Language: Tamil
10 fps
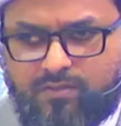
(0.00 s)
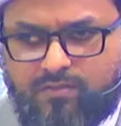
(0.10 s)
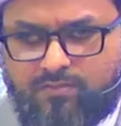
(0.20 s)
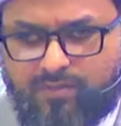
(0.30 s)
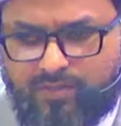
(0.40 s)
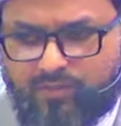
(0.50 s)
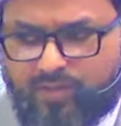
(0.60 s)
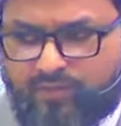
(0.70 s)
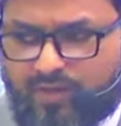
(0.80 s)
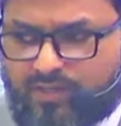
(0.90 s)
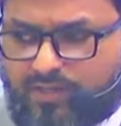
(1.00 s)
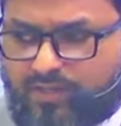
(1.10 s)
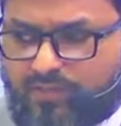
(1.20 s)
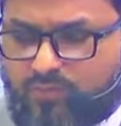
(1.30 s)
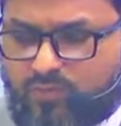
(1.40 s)
மனிதனுடைய
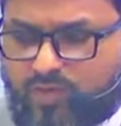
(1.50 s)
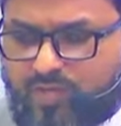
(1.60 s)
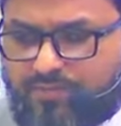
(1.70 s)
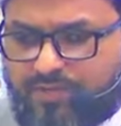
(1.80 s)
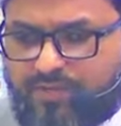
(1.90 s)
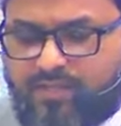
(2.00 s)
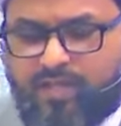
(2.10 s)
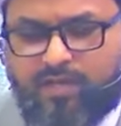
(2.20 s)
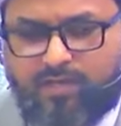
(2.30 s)
வாழ்க்கையை மூன்றாக பிரித்தால்